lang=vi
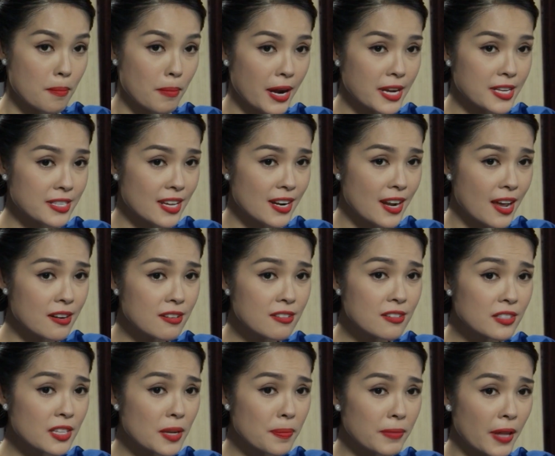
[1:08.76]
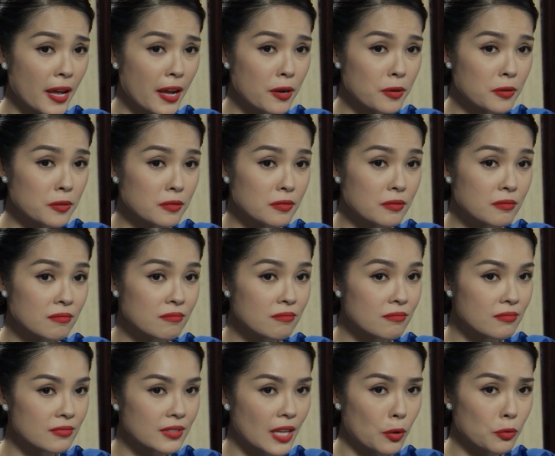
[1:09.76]
mày sẽ là đứa tiếp theo.
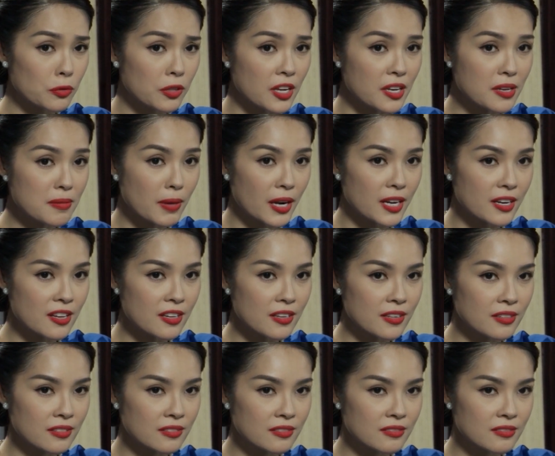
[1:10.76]
Tao tiễn mày đi.